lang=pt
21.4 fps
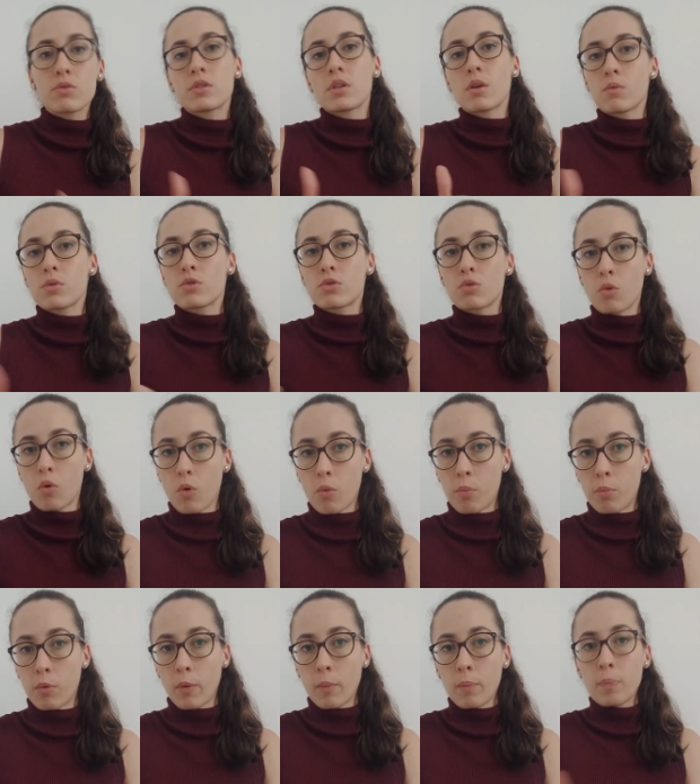seu
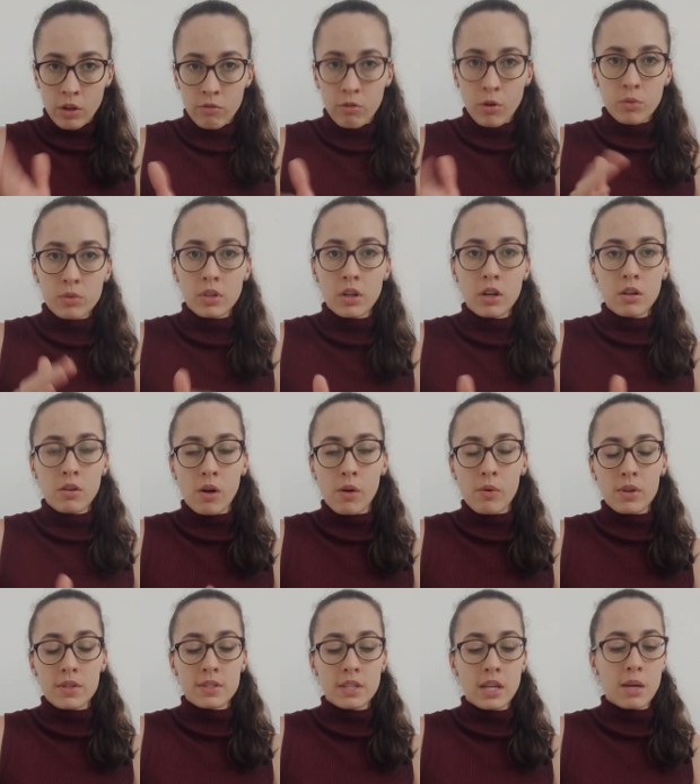escopo? Voltando
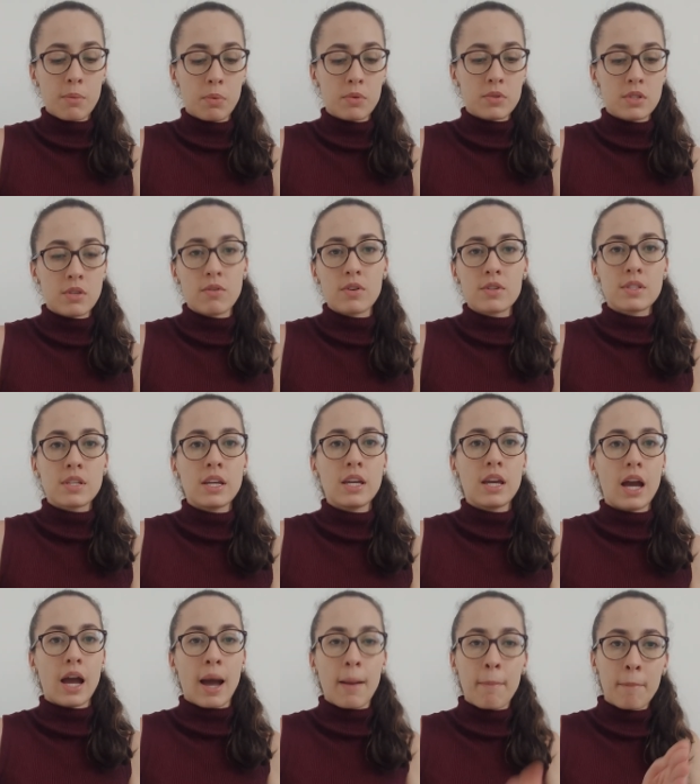ao exemplo, se
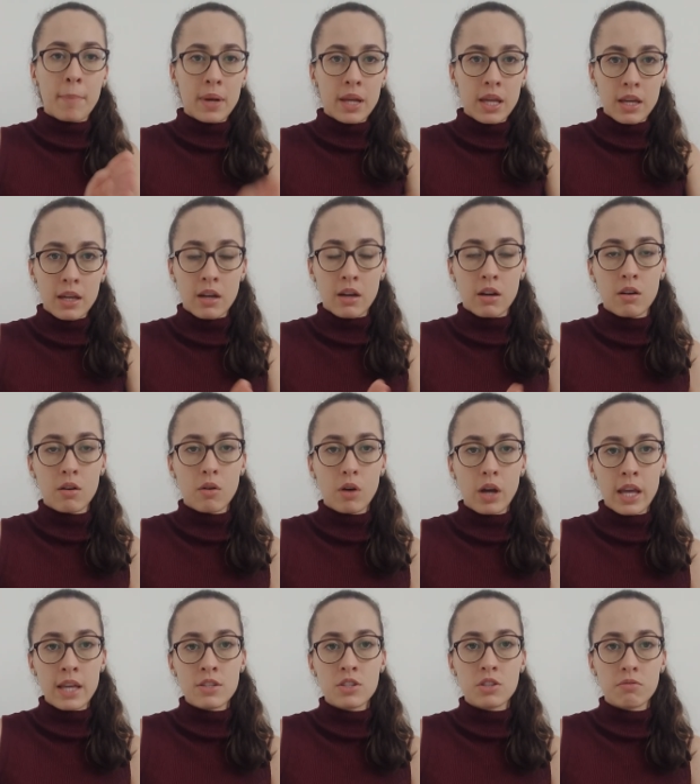você aplica
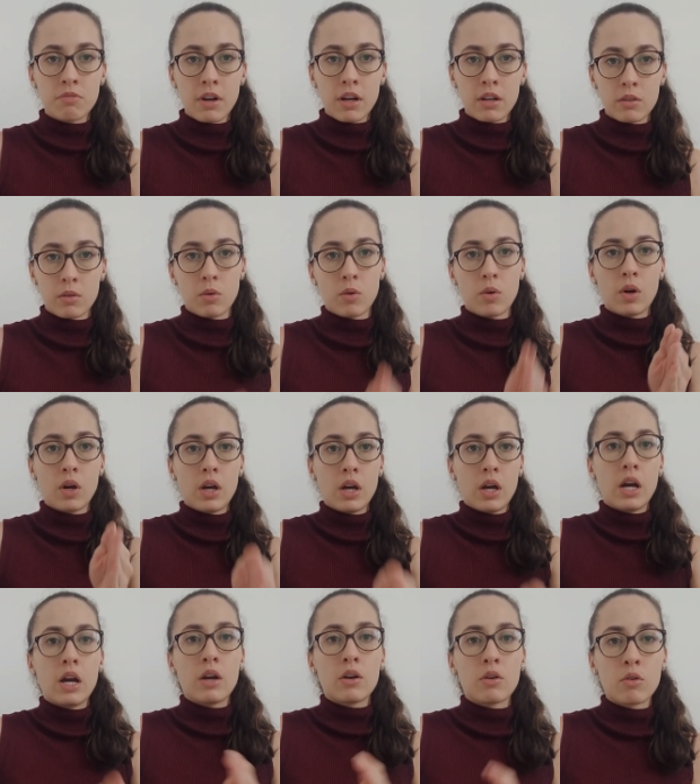este valor
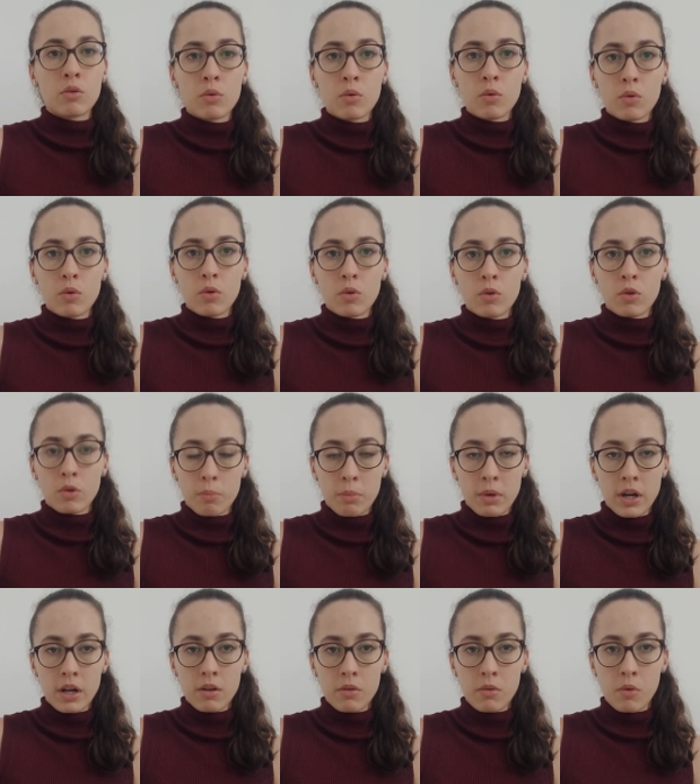no, no
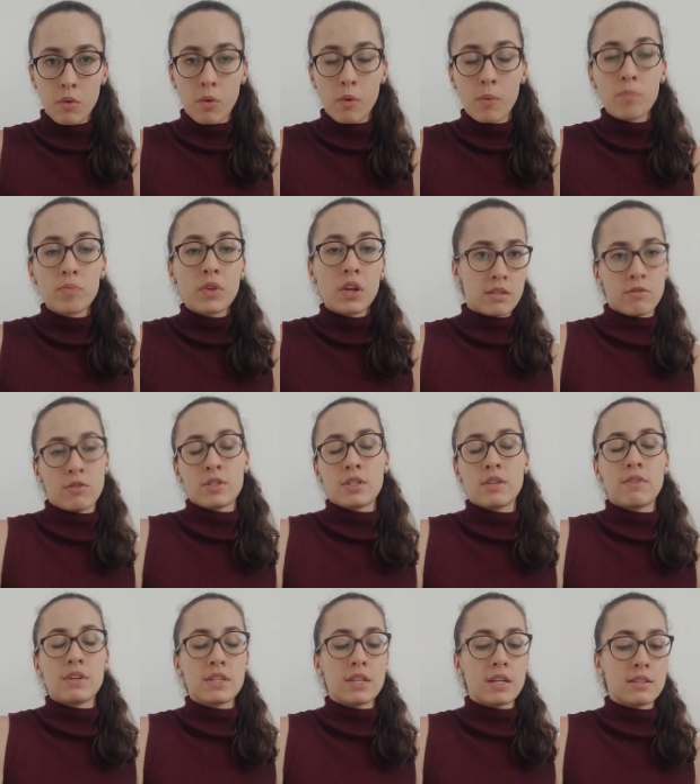banco,
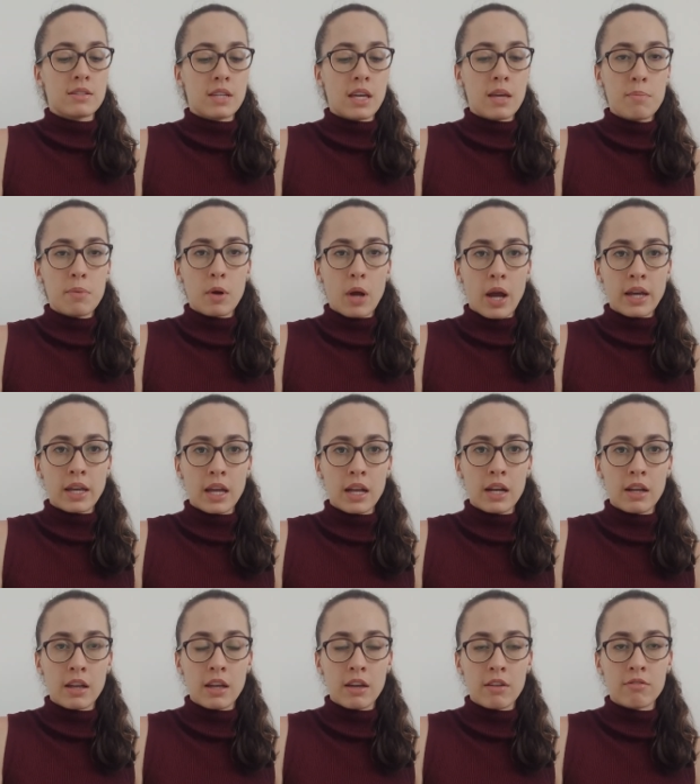você vai ter sempre
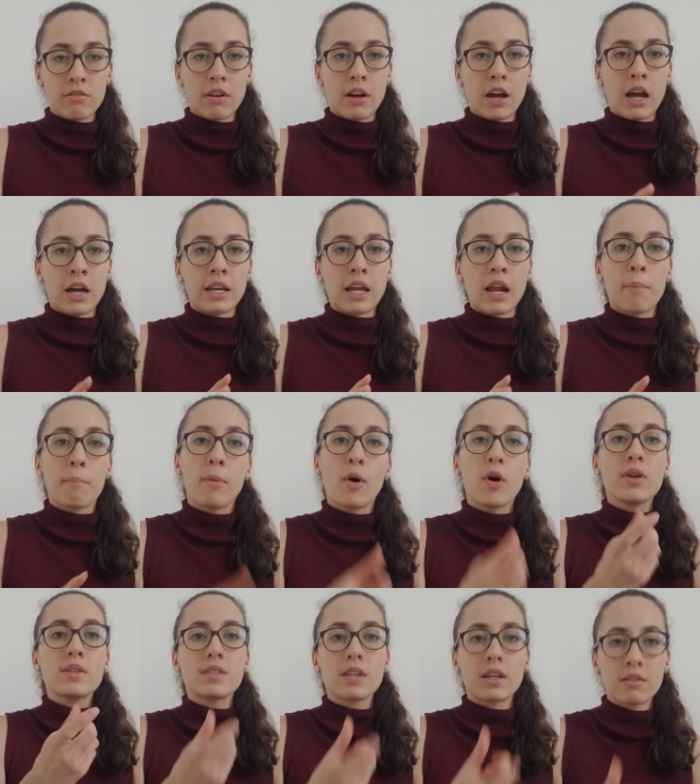aquele, aquela
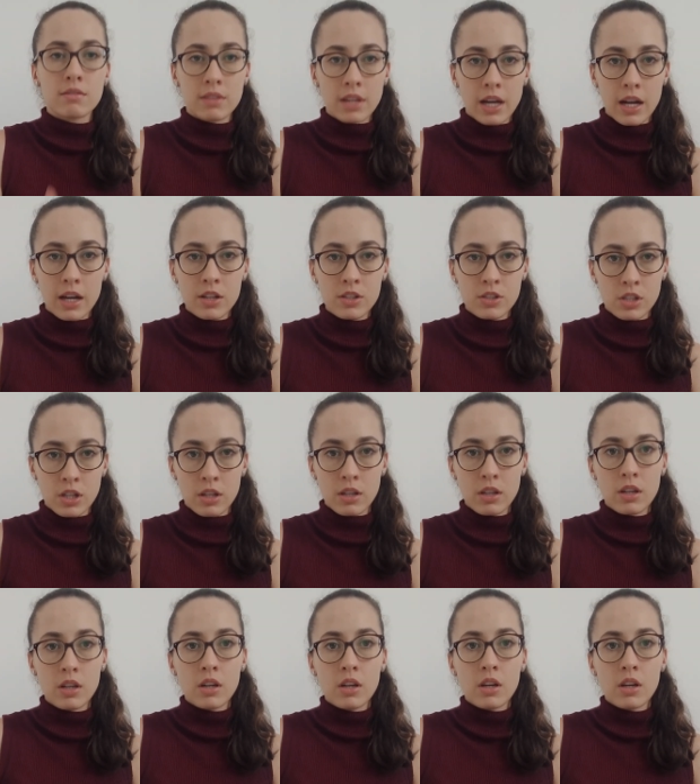porcentagem